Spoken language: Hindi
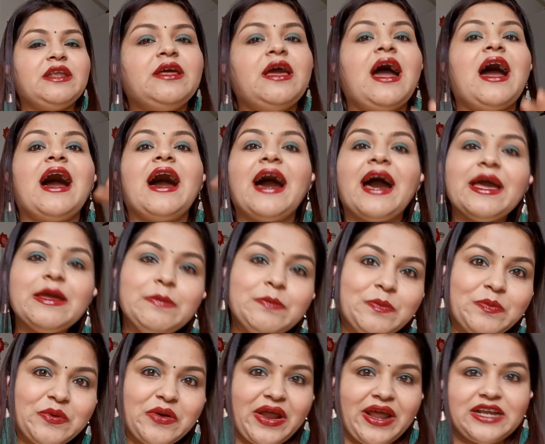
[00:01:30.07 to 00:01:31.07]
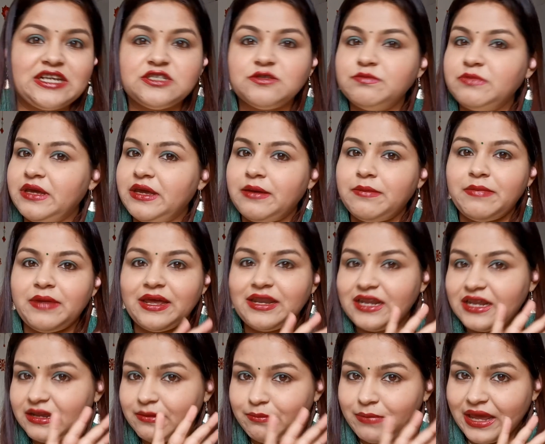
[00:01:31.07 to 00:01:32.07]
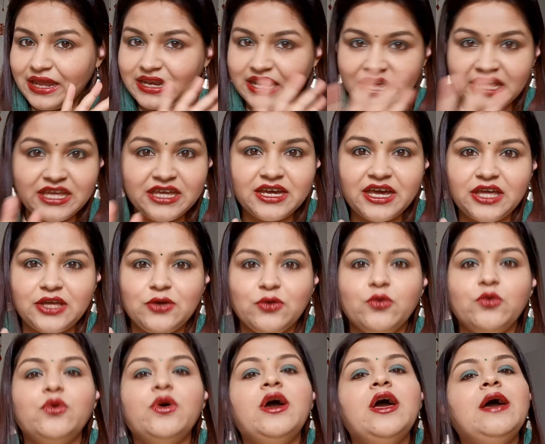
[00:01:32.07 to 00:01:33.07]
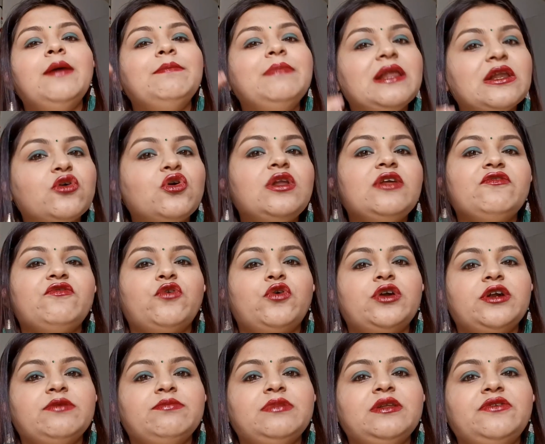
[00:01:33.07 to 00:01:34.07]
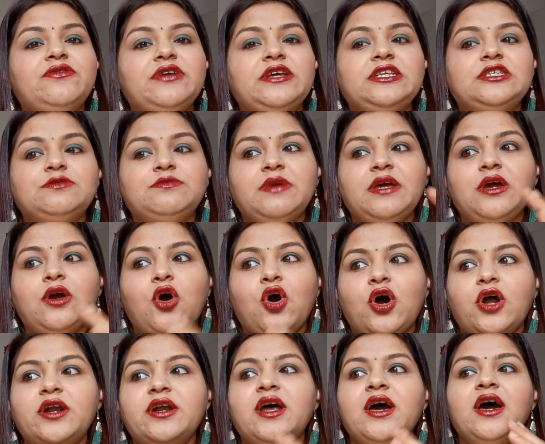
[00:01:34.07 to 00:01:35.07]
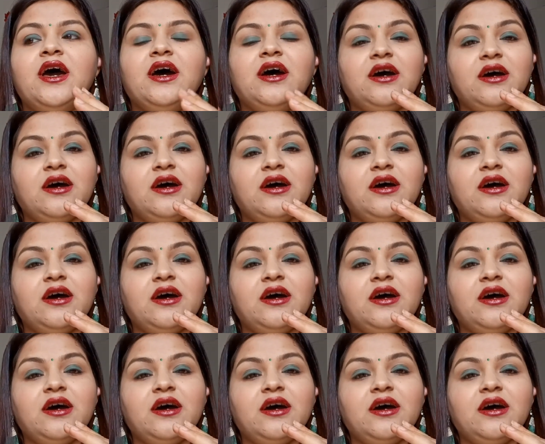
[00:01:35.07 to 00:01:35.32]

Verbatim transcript: मैंने हाई ब्रांड में मैंने मैं नहीं गई हूँ बिल्कुल अफोर्डेबल रेंज में और